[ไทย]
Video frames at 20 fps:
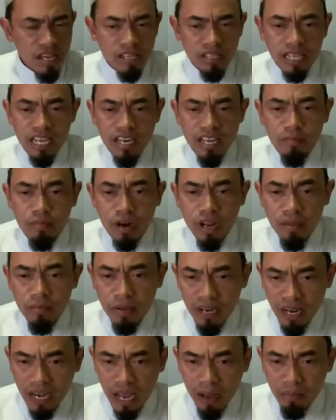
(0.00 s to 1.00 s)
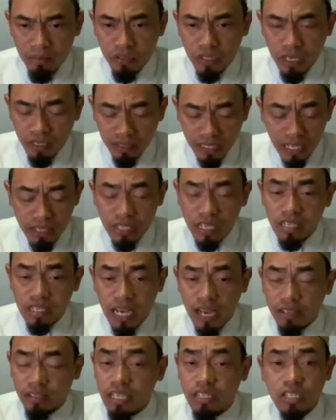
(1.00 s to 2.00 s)
ท่านอิบราฮิมบินนามจึงตัดสินใจ
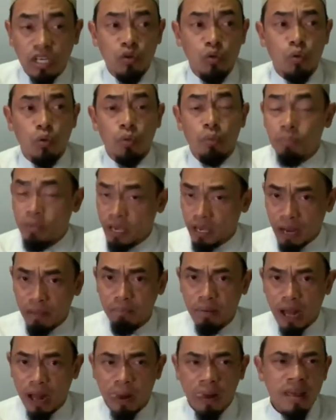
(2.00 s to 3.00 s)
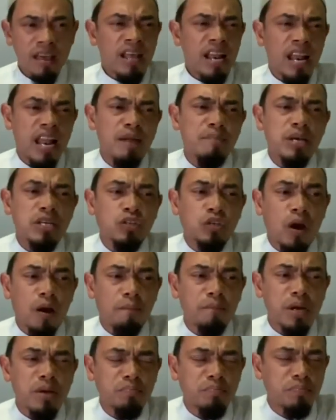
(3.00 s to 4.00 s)
ที่จะอยู่เพียงลำพัง และไม่ชอบ
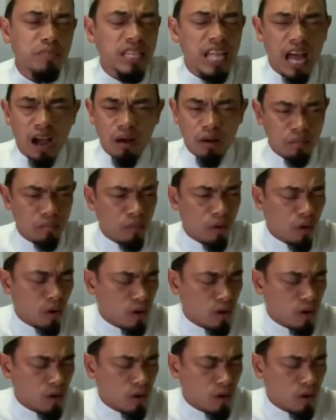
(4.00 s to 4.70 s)
ไปนั่งโม